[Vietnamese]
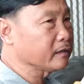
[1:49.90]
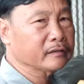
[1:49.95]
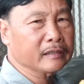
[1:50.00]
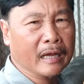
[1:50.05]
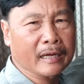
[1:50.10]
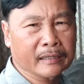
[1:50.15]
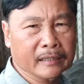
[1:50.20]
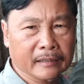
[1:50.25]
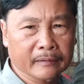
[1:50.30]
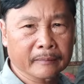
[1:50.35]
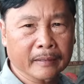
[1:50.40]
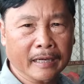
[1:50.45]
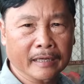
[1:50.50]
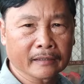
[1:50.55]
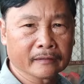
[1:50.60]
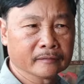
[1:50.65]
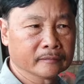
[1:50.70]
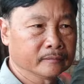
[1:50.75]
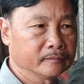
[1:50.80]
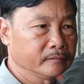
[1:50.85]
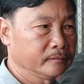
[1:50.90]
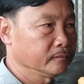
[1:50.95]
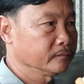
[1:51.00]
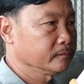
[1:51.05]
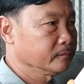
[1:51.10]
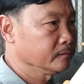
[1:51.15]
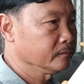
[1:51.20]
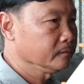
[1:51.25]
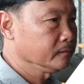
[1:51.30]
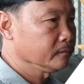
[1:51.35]
9 tấc các bạn
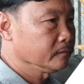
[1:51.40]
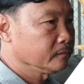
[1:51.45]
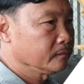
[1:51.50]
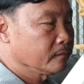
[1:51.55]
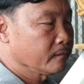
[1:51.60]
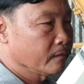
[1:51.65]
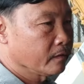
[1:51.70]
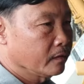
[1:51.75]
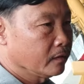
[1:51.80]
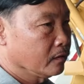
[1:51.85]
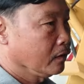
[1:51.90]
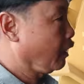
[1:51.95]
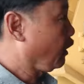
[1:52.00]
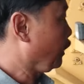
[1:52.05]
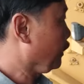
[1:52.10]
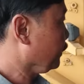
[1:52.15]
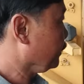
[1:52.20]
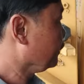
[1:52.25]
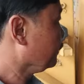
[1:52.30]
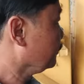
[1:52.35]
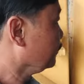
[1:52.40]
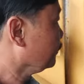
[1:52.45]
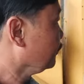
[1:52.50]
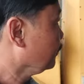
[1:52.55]
rồi